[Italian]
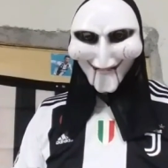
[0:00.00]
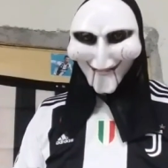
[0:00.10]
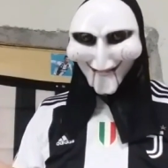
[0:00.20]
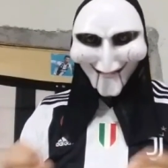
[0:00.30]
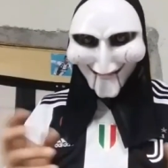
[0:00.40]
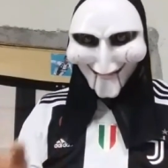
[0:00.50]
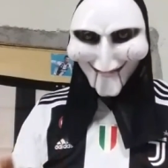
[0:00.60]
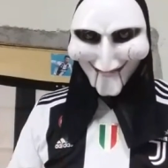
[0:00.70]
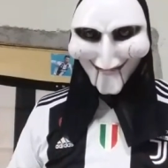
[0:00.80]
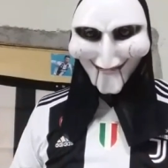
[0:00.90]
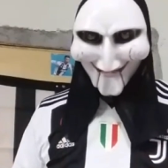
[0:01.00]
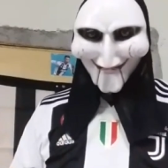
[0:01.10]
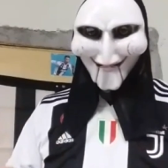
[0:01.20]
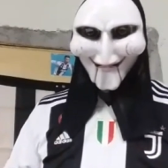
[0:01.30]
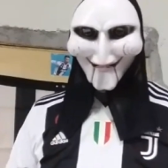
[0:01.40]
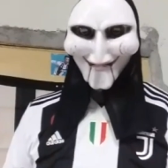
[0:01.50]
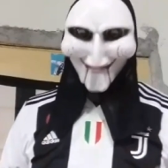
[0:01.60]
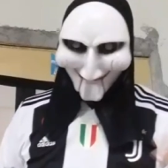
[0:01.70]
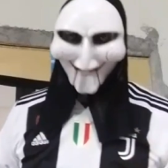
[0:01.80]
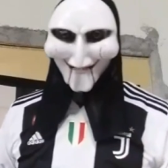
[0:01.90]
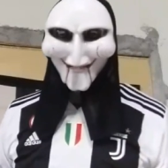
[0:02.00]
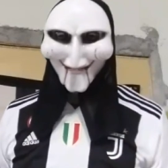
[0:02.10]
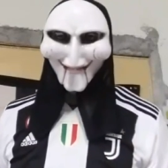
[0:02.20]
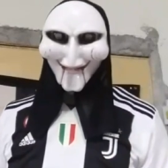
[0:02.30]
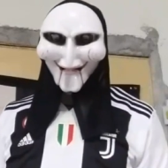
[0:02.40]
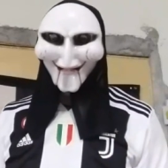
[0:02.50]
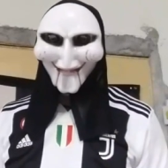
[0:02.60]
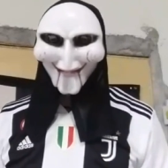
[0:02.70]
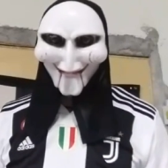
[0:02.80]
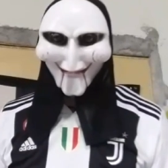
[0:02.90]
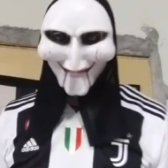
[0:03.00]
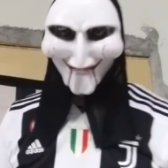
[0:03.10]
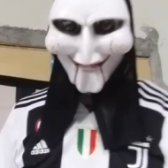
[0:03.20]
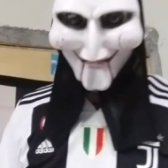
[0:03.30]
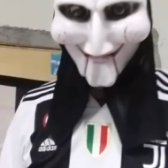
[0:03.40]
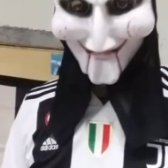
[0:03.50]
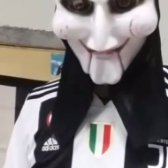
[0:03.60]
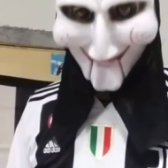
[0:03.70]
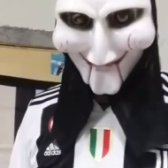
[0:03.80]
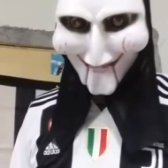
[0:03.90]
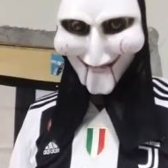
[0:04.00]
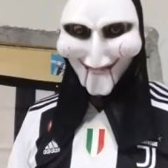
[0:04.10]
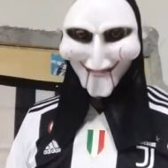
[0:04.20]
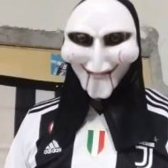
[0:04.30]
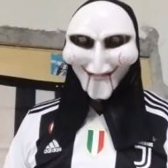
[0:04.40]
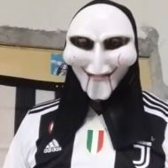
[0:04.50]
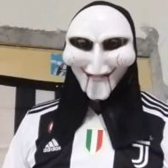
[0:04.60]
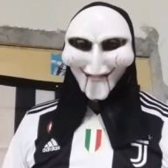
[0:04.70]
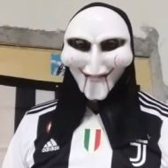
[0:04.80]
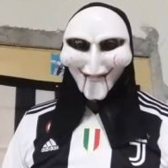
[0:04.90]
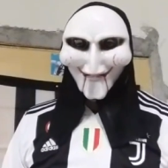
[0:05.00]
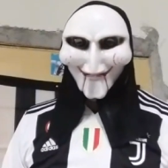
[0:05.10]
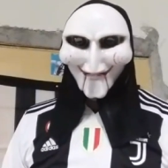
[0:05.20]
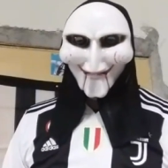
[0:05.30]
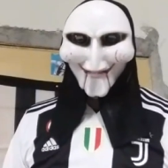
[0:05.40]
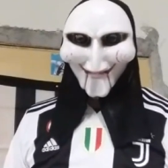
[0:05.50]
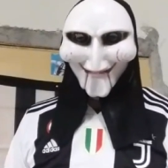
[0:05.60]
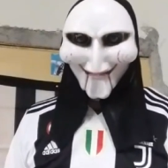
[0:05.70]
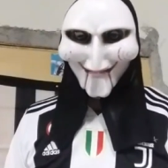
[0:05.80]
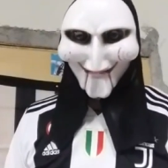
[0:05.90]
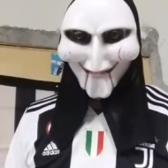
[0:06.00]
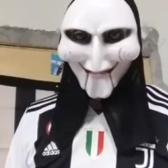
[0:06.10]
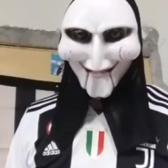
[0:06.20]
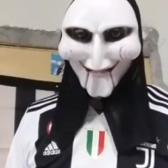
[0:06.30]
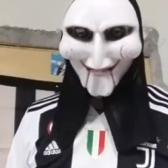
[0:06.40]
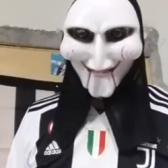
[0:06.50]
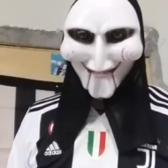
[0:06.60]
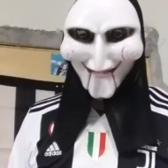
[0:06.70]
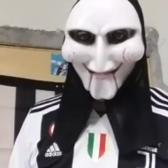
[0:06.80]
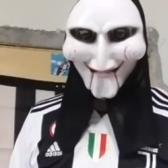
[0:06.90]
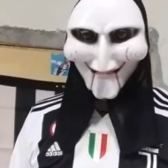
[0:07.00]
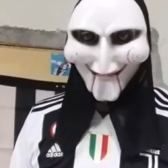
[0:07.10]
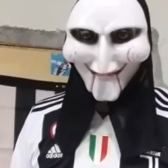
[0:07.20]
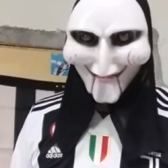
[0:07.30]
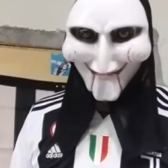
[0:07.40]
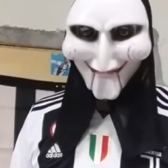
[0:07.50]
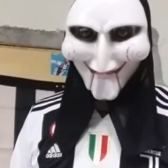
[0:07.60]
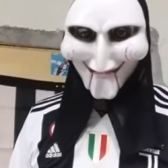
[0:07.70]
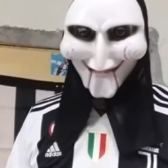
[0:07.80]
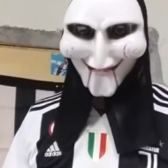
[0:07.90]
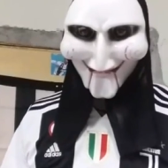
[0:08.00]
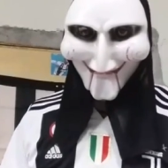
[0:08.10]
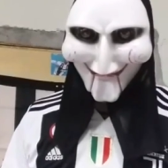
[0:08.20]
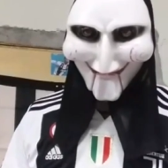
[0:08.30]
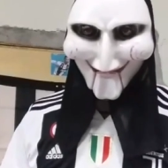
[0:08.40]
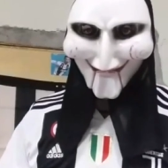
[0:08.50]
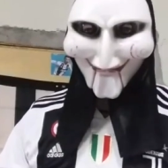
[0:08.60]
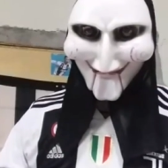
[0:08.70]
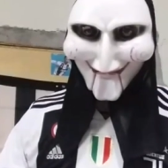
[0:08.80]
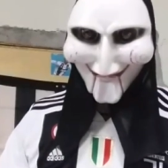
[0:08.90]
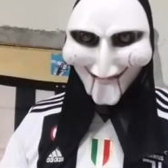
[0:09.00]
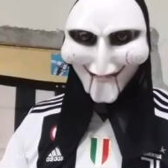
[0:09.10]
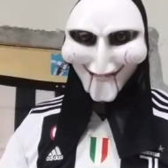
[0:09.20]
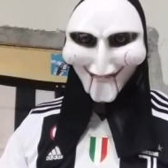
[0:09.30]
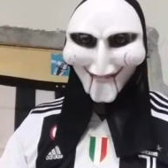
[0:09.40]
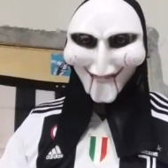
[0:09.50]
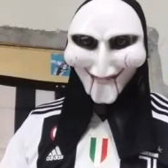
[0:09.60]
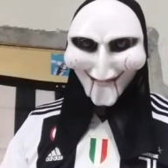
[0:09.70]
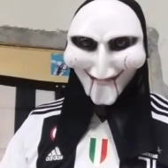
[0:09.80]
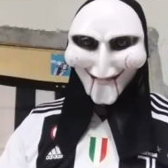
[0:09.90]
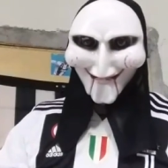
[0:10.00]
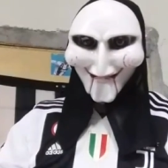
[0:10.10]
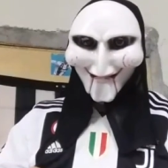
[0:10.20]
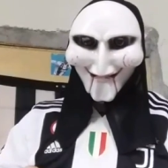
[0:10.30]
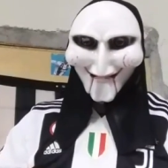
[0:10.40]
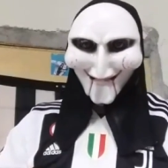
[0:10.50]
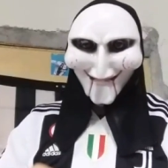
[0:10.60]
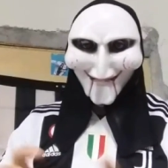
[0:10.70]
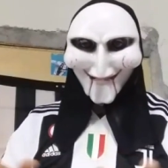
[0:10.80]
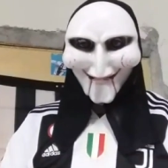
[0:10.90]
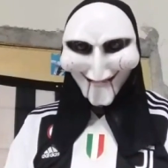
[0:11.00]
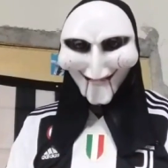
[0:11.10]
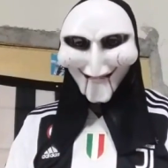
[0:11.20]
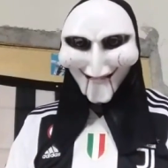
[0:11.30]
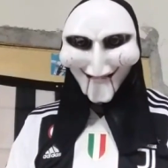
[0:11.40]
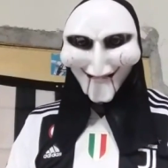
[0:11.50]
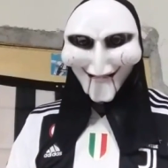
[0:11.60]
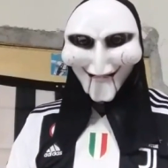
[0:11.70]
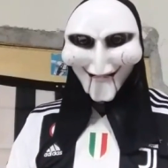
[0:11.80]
Qualche remora c'è, c'è, c'è per l'amor di Dio, ci sono. Sul fatto che non abbia il carisma per farsi seguire nelle sue idee rivoluzionarie dai fuoriclasse,